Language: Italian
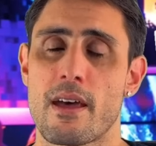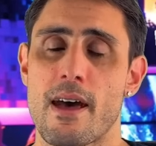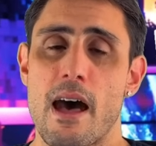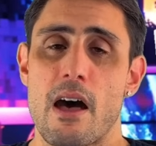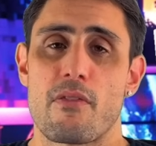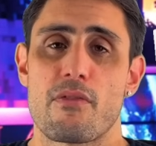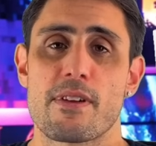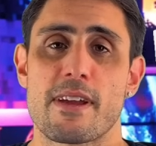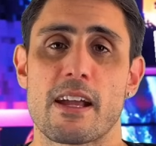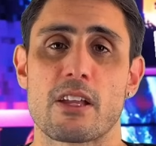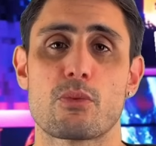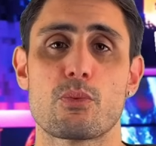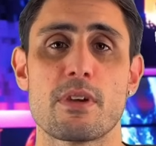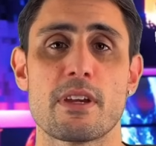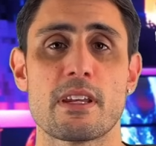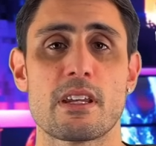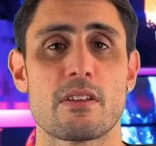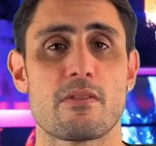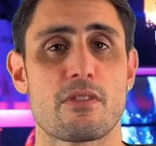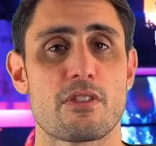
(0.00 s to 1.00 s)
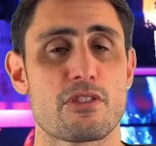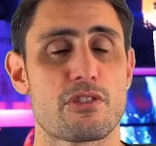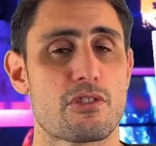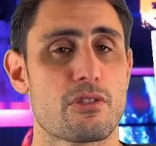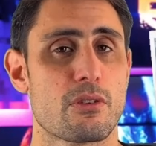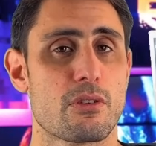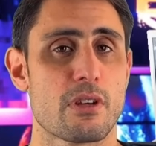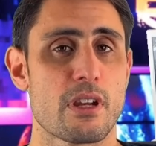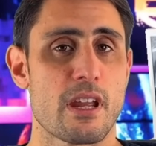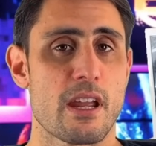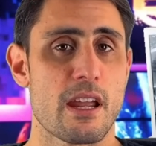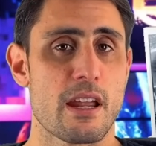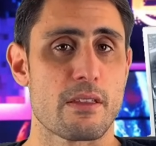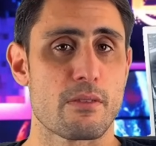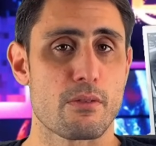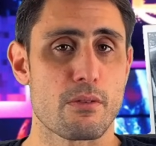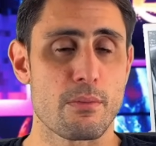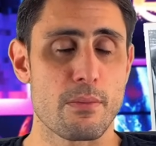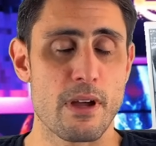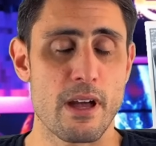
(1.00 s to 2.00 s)
Africa Twin versione
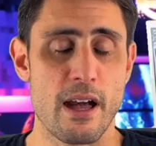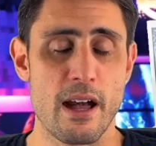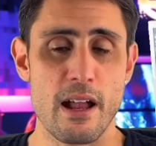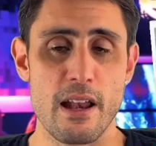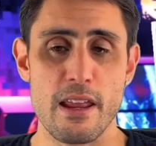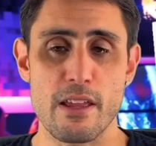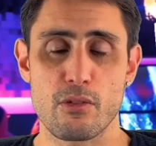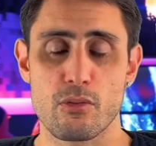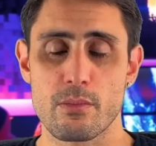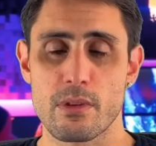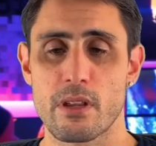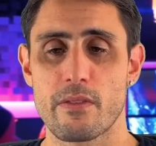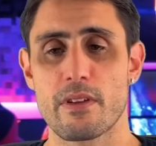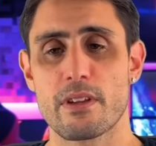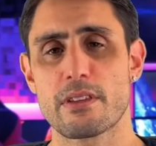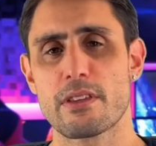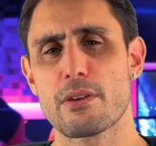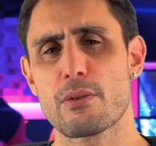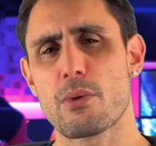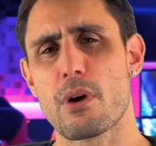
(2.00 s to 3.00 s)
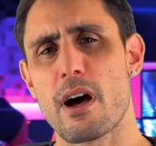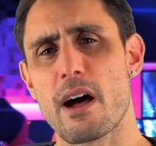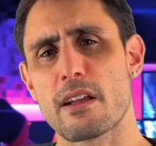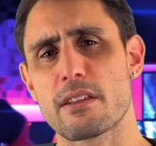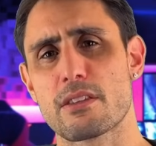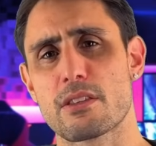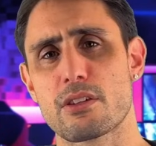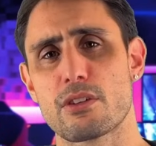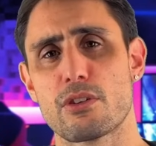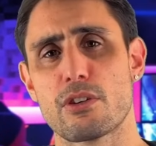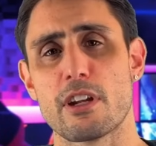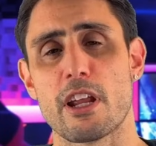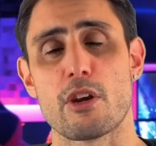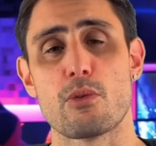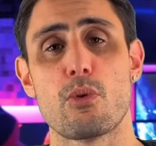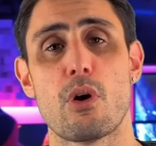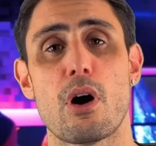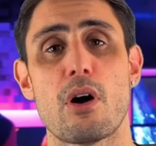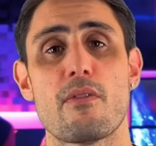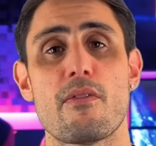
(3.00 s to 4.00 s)
normale 2024, la
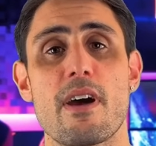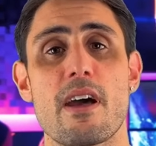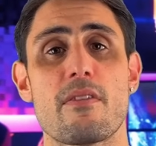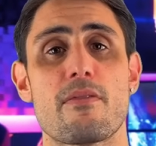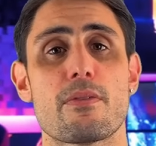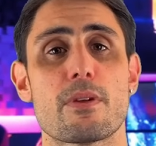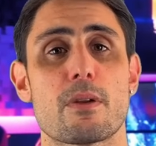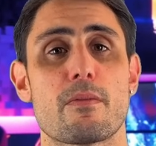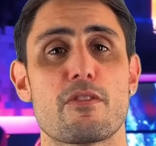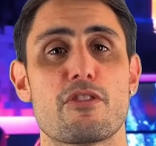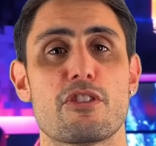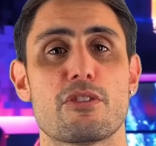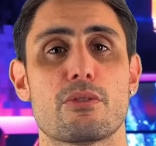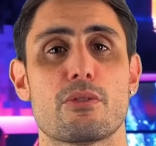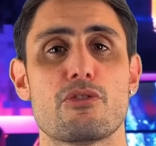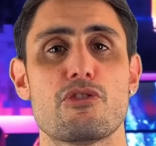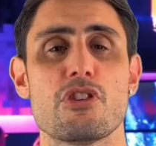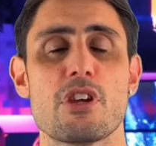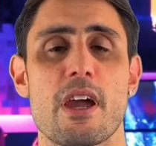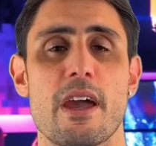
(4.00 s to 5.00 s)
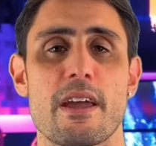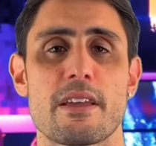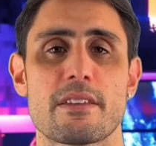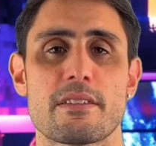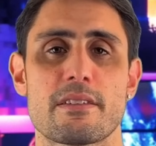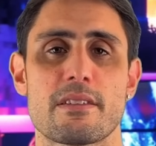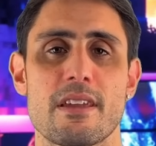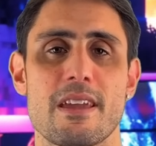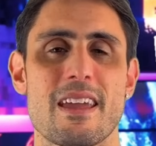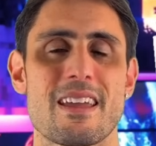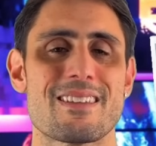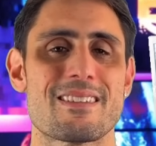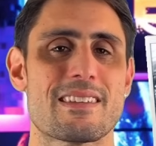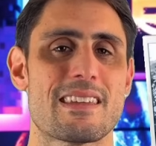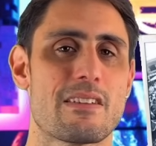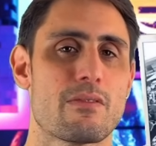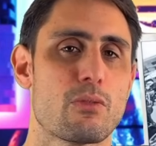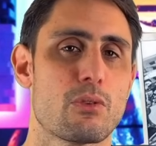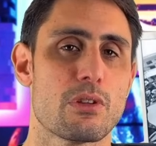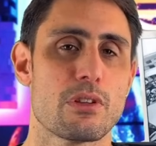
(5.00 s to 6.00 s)
nuova F900GS e
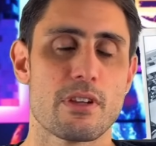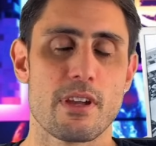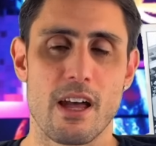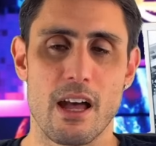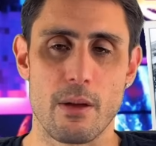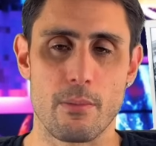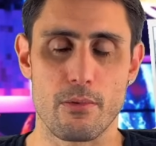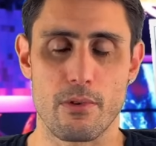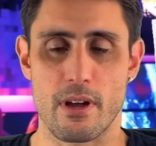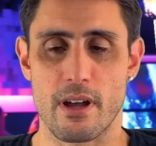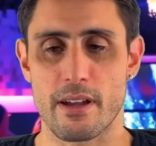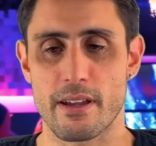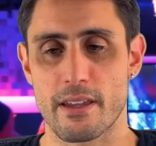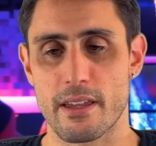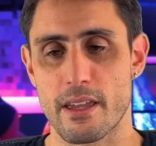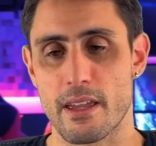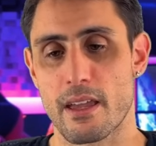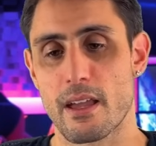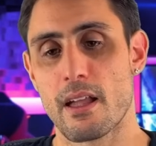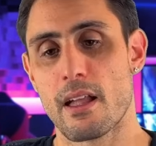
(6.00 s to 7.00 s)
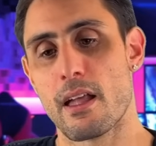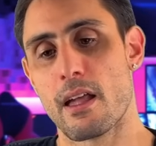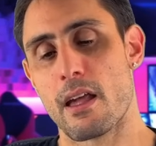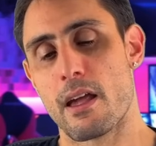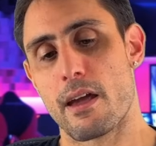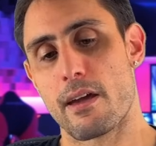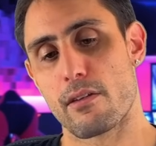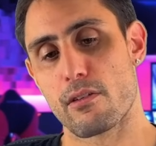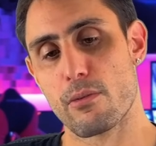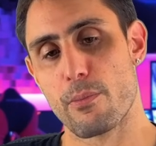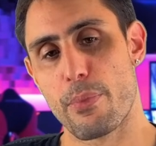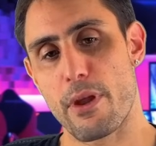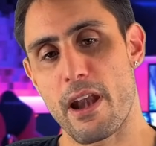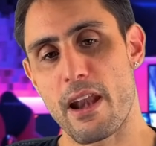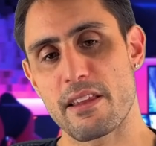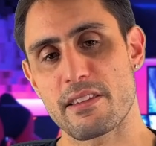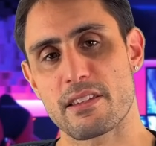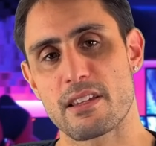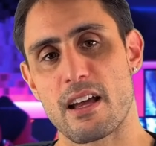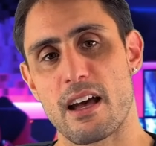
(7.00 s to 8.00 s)
se vogliamo anche rompere
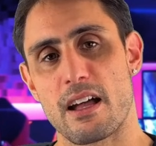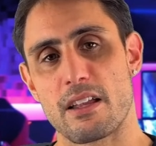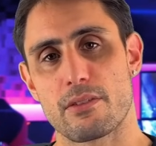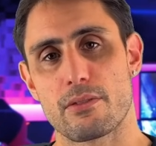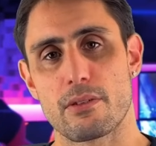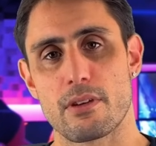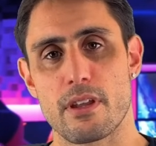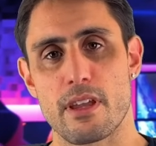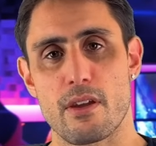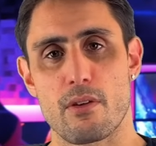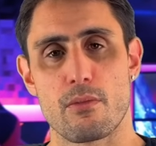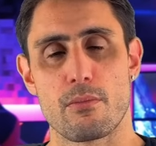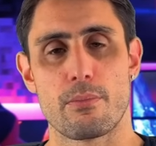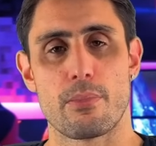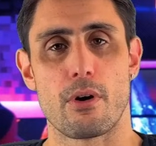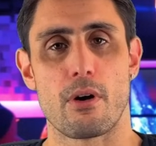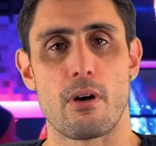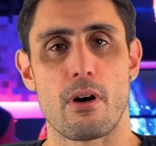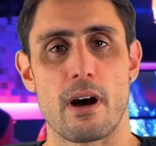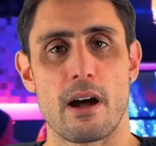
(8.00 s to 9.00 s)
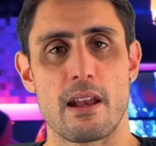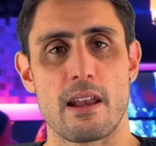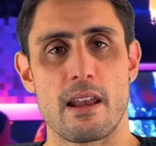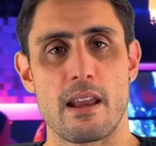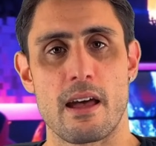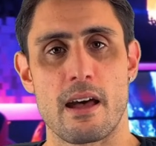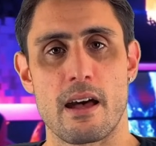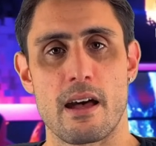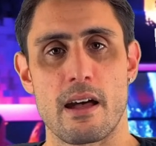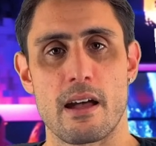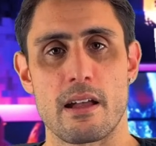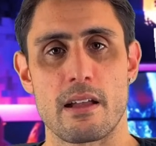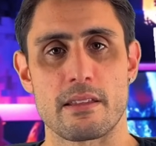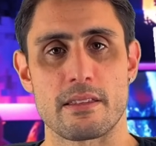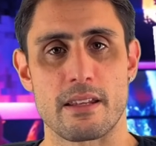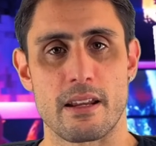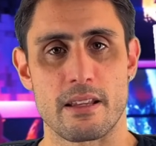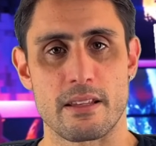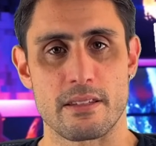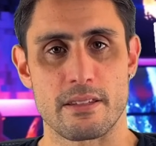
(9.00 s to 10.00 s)
le scatole un po' alla
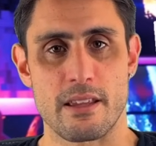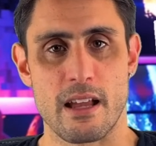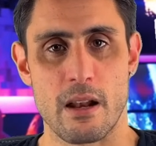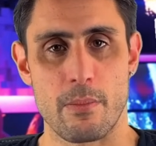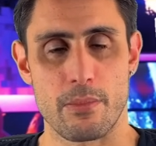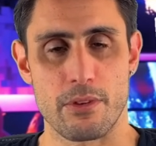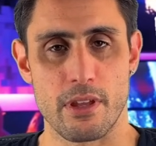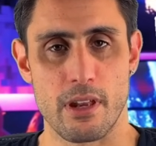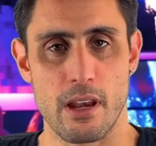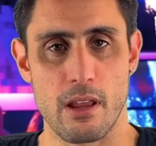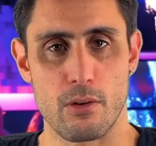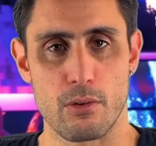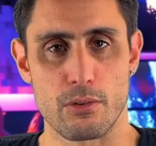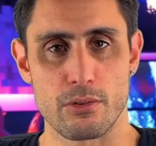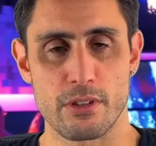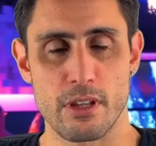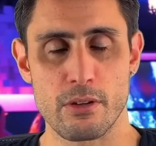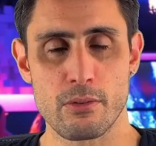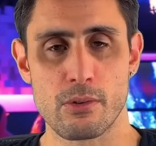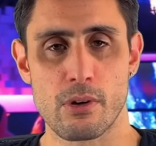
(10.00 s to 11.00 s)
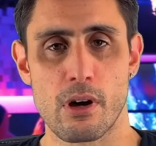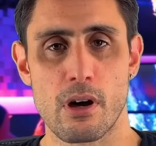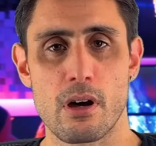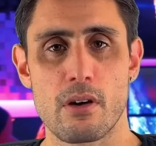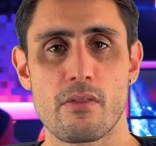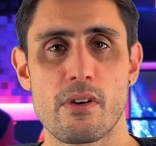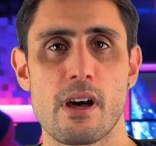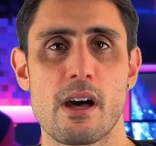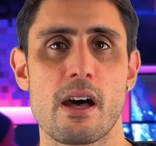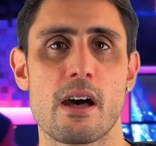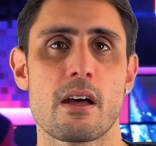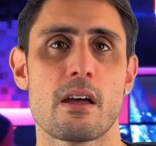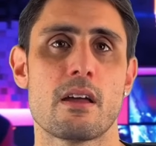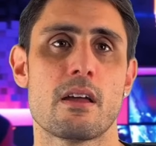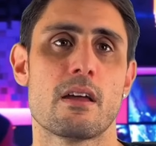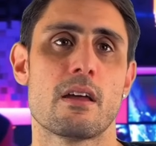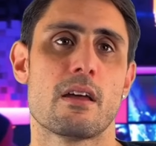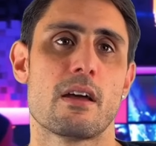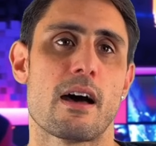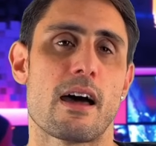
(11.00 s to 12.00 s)
Transalp della Honda nuova,
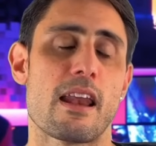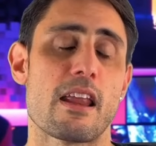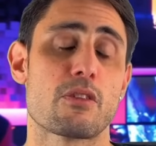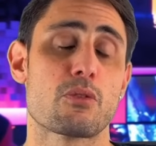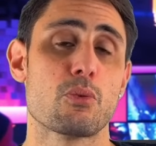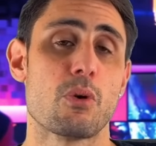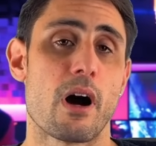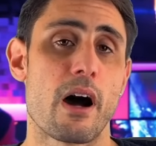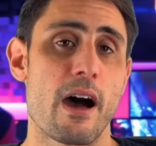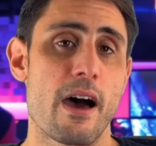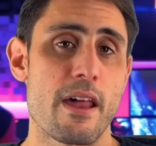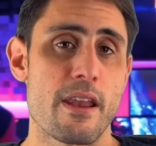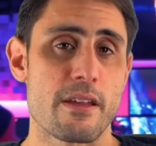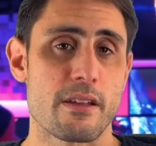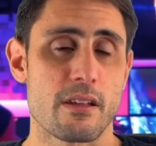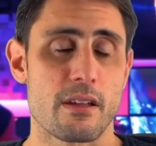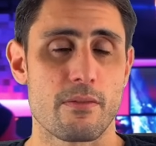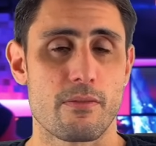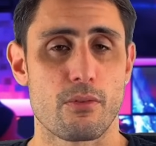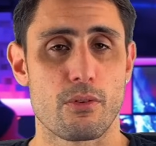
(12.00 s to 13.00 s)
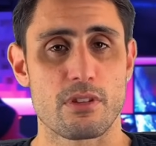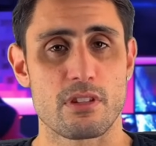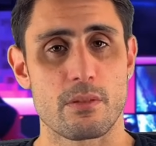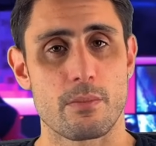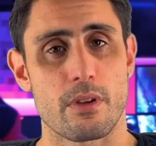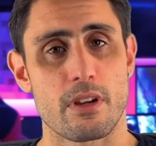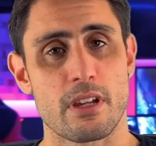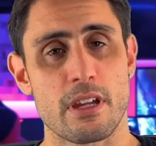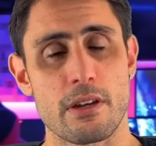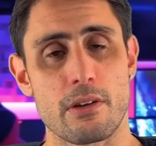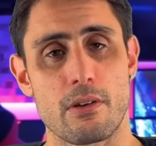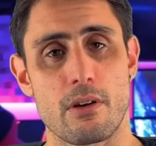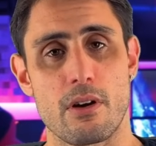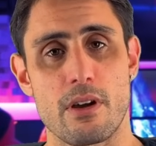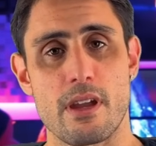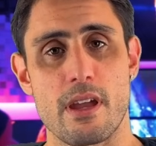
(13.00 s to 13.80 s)
alla Tuareg, forse perché no, e